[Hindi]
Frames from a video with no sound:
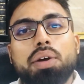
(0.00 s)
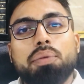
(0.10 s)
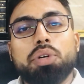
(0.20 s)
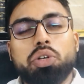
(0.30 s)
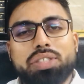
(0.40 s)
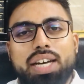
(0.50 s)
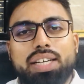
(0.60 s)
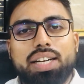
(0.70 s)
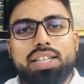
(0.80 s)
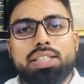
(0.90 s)
वीडियो स्टार्ट
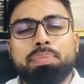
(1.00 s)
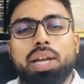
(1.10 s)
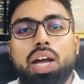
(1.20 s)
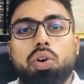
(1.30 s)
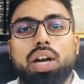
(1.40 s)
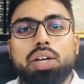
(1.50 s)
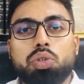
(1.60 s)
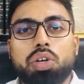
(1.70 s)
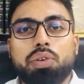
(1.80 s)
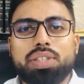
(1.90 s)
करने से पहले आई वुड लाइक
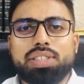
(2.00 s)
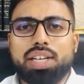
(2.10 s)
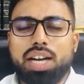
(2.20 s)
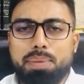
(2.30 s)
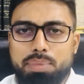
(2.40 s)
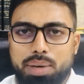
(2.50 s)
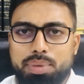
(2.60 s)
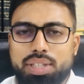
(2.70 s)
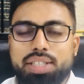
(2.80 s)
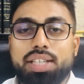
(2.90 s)
टू रिक्वेस्ट अगर आपने
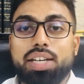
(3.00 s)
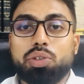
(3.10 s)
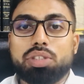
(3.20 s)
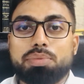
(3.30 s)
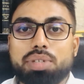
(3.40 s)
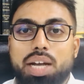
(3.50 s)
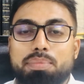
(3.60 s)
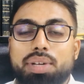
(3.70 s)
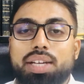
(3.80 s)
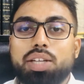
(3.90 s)
अभी तक चैनल को सब्सक्राइब
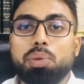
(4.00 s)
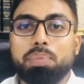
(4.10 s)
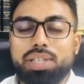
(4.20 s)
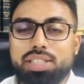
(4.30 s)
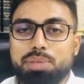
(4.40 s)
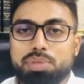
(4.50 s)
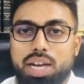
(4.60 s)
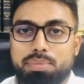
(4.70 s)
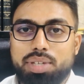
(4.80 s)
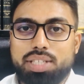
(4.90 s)
नहीं किया तो प्लीज़
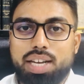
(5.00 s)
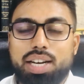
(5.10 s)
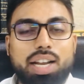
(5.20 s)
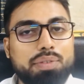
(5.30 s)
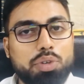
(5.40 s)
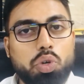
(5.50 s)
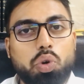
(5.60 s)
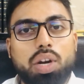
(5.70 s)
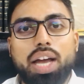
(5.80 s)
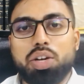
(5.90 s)
सब्सक्राइब द चैनल एंड वीडियो
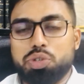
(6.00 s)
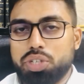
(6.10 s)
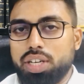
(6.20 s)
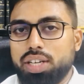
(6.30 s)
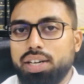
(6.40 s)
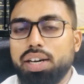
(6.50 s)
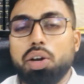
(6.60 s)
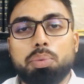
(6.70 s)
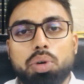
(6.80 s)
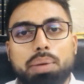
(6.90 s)
को लाइक और शेयर करना
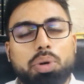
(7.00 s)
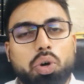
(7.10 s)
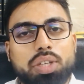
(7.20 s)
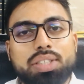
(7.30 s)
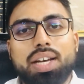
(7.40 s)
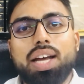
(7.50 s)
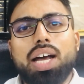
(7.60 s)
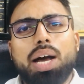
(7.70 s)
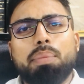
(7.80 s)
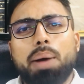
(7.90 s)
ना भूलें बिकॉज
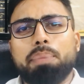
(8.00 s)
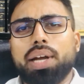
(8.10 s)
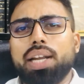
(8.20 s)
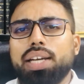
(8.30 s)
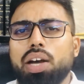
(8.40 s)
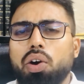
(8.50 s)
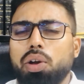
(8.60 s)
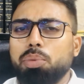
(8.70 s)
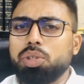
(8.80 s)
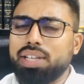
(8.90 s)
हम आपके लिए
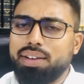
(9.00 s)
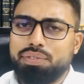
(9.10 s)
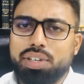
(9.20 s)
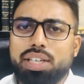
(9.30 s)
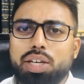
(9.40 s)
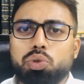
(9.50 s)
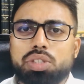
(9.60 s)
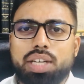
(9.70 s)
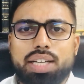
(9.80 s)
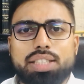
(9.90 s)
ऑलमोस्ट एवरीडे
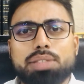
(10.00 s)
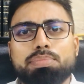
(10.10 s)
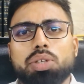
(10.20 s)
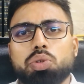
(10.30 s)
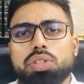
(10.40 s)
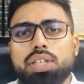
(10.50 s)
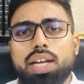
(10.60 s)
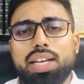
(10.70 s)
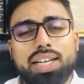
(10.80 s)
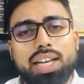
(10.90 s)
कुछ नया जजमेंट कुछ नया
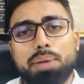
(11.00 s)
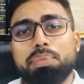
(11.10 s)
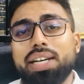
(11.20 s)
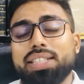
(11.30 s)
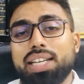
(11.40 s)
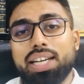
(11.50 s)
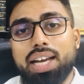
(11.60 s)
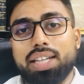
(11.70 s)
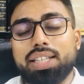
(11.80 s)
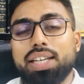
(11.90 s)
लीगल अपडेट्स लेके
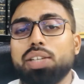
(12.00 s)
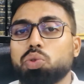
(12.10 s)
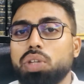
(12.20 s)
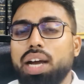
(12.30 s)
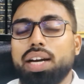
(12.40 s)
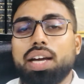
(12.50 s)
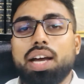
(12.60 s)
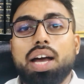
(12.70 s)
आते हैं सो so दैट